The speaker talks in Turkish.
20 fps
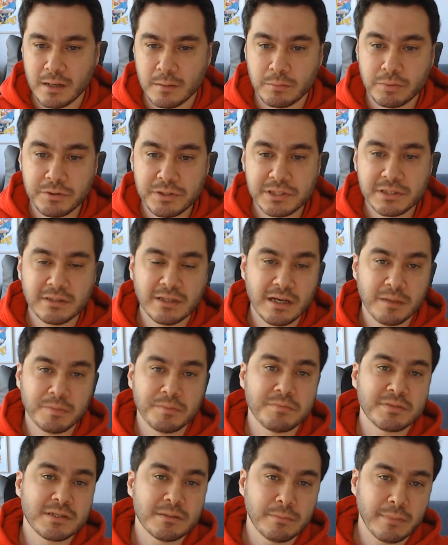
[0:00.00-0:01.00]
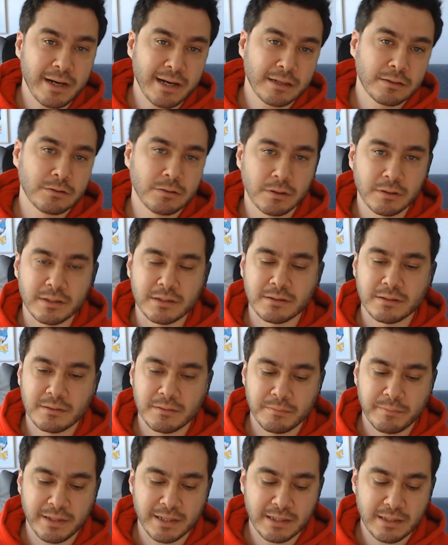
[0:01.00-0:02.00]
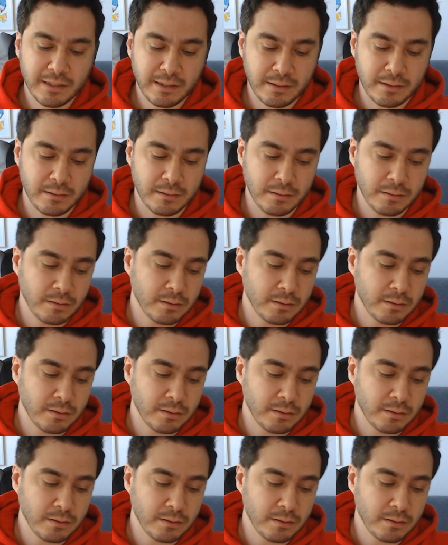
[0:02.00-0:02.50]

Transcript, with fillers: Bu işin de yapımcısı Mike Tolin. Peki